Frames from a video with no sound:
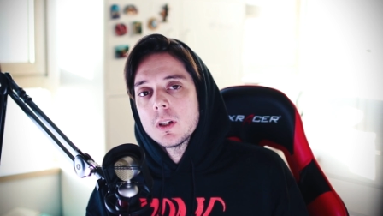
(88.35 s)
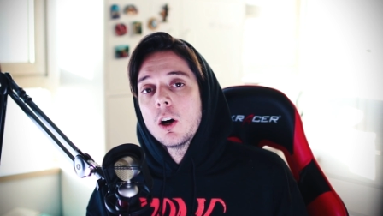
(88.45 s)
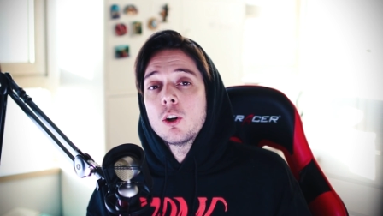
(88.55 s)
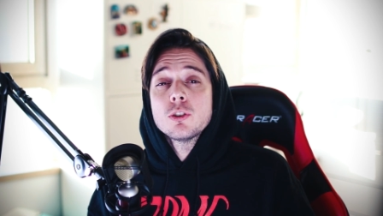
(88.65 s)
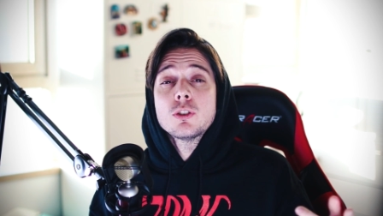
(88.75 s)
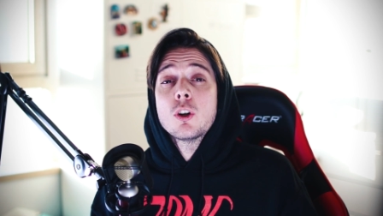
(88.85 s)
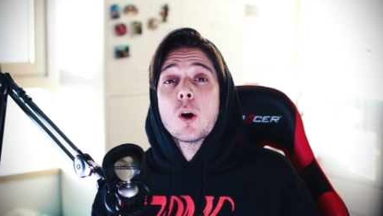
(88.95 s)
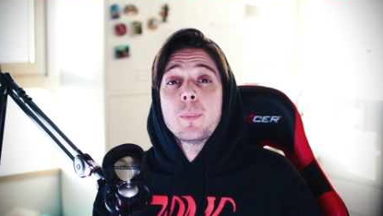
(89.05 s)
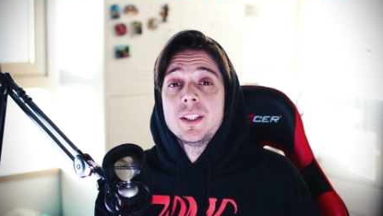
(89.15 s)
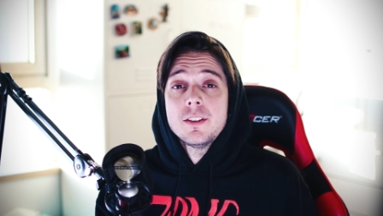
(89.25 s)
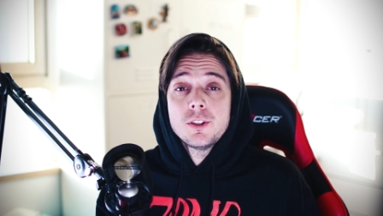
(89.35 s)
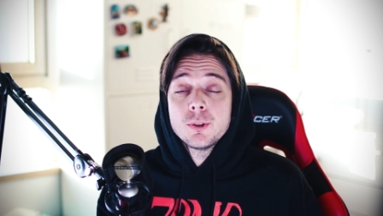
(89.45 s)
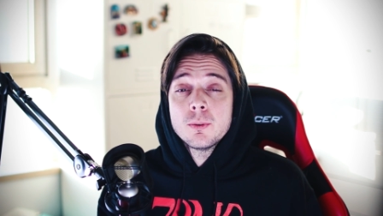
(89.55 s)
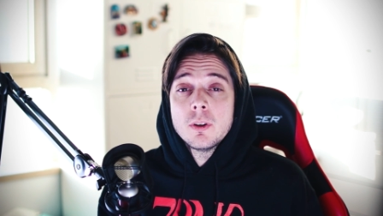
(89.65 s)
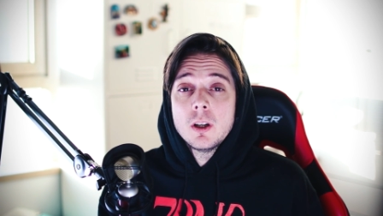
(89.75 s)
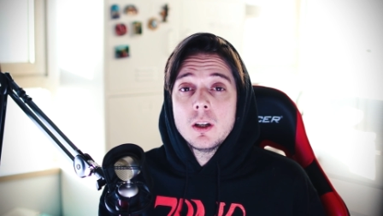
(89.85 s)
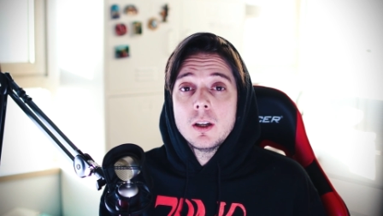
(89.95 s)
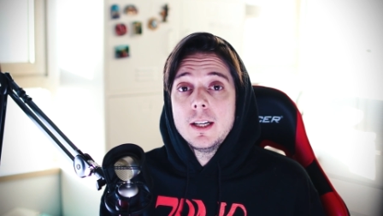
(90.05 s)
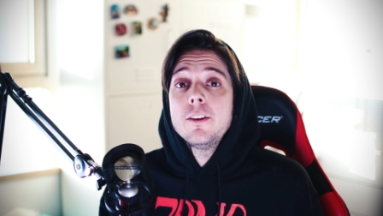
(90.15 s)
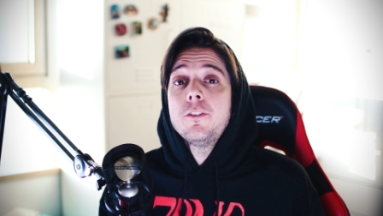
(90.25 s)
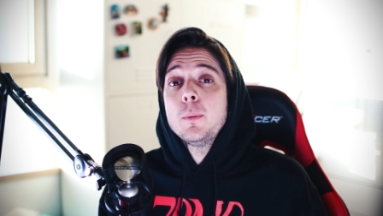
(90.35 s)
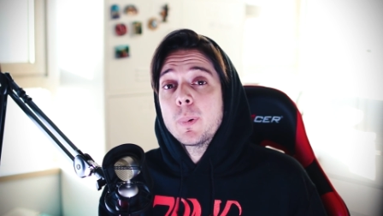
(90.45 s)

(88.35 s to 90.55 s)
En lançant leur pétition, les filles